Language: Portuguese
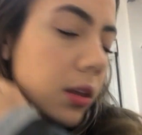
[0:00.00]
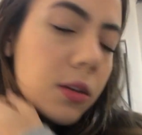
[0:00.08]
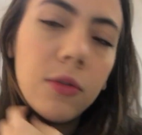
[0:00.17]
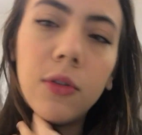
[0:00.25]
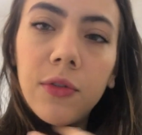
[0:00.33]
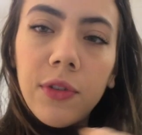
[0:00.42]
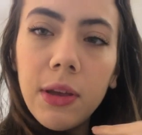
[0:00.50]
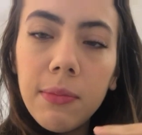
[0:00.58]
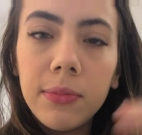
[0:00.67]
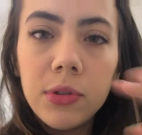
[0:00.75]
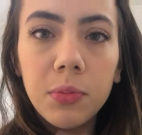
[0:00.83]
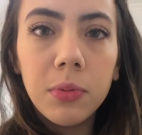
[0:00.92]
e vou ver,
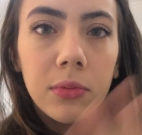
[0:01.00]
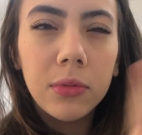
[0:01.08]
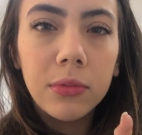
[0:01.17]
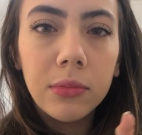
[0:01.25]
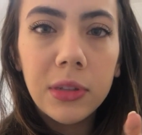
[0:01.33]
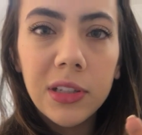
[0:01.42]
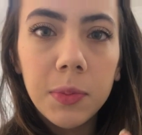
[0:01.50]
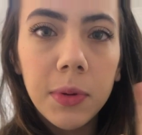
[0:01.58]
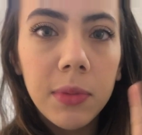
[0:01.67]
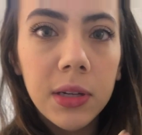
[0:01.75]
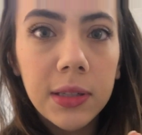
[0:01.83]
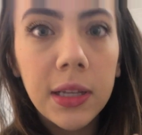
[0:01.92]
tipo, nas
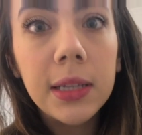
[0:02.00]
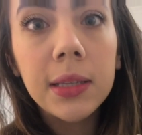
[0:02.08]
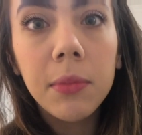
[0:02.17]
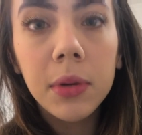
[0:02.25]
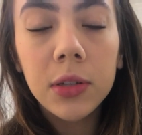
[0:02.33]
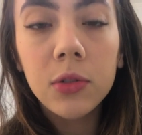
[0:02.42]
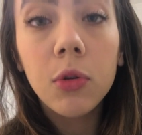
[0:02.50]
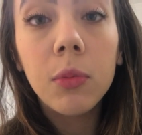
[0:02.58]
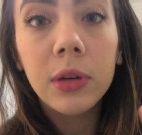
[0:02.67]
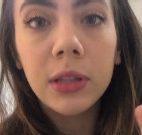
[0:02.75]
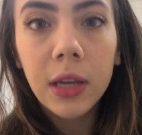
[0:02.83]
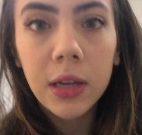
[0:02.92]
primeiras três semanas
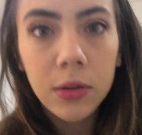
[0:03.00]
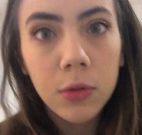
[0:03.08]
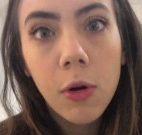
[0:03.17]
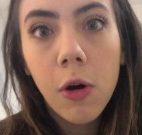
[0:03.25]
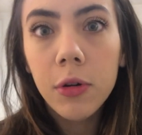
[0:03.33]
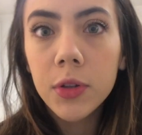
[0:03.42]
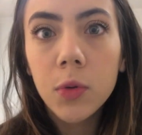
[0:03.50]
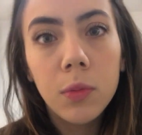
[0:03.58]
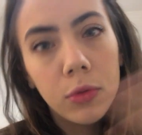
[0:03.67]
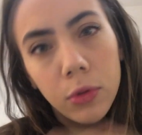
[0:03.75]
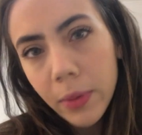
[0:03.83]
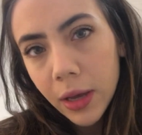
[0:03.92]
como que tá indo, a coisa eu
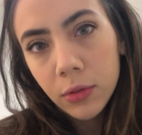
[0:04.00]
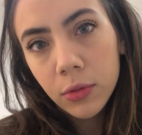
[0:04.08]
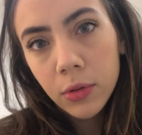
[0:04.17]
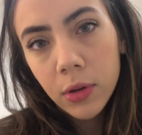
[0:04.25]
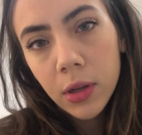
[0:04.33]
mudo o método.